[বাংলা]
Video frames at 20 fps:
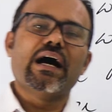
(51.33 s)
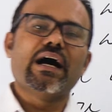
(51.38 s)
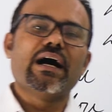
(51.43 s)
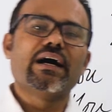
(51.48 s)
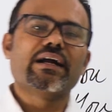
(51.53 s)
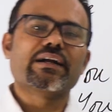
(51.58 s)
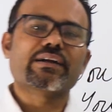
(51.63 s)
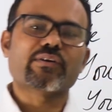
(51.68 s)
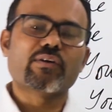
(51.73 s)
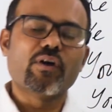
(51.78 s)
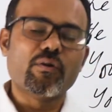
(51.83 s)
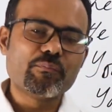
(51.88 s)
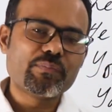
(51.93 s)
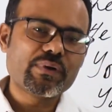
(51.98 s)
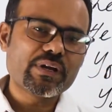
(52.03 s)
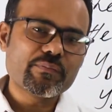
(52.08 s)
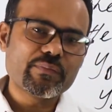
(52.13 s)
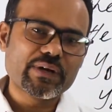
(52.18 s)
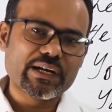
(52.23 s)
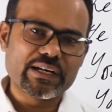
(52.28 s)
আর
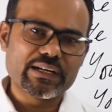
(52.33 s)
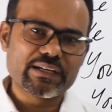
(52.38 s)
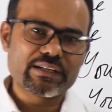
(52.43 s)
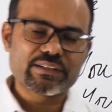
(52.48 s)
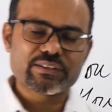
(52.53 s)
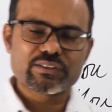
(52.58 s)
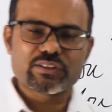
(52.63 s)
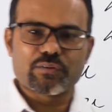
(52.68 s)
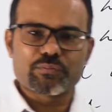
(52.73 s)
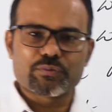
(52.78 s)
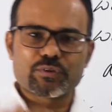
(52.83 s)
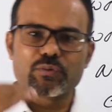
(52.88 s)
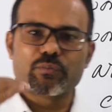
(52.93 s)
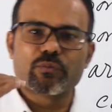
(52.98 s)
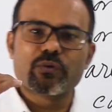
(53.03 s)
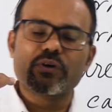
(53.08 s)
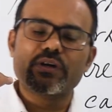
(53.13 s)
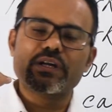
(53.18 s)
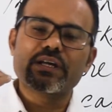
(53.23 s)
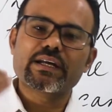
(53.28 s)
কমপ্লিমেন্ট
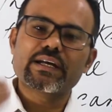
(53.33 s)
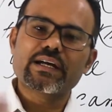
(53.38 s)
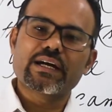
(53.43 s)
সবসময়